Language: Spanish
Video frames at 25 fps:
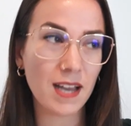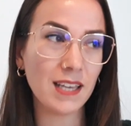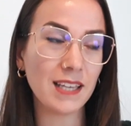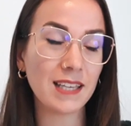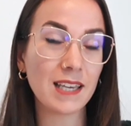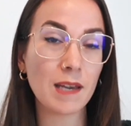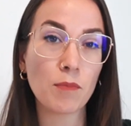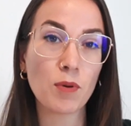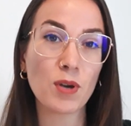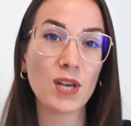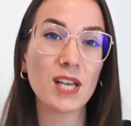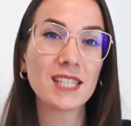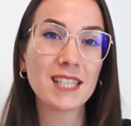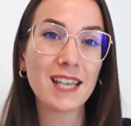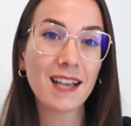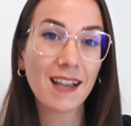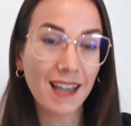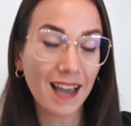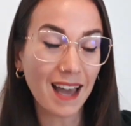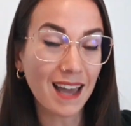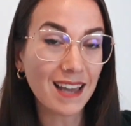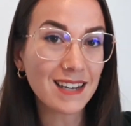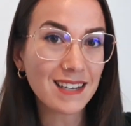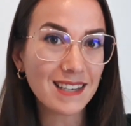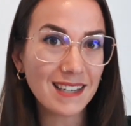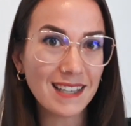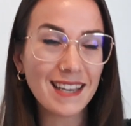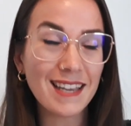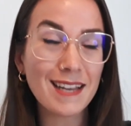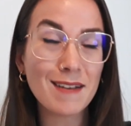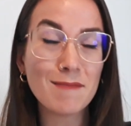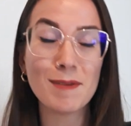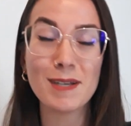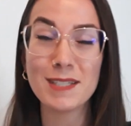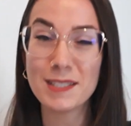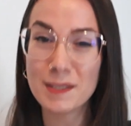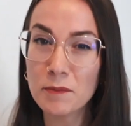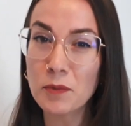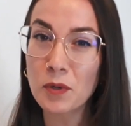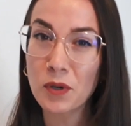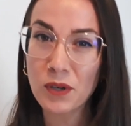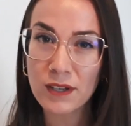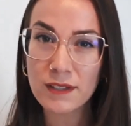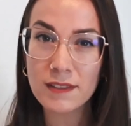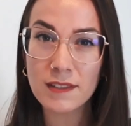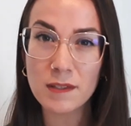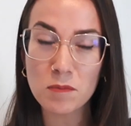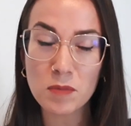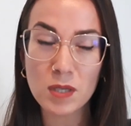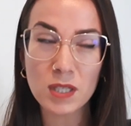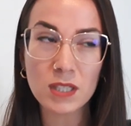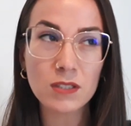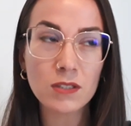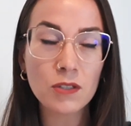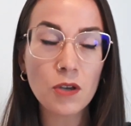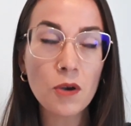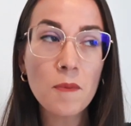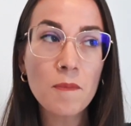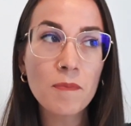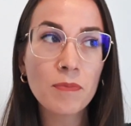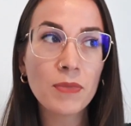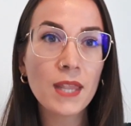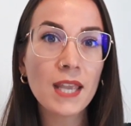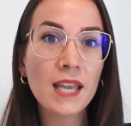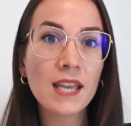y que puedas sacarle el máximo rendimiento